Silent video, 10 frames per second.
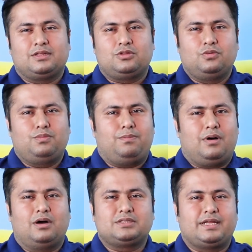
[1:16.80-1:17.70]
तो
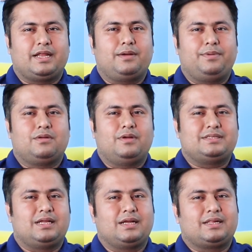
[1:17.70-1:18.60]
बहुत सारे कपल को
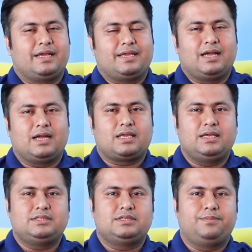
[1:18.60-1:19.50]
ऐसा लगता है क्या कि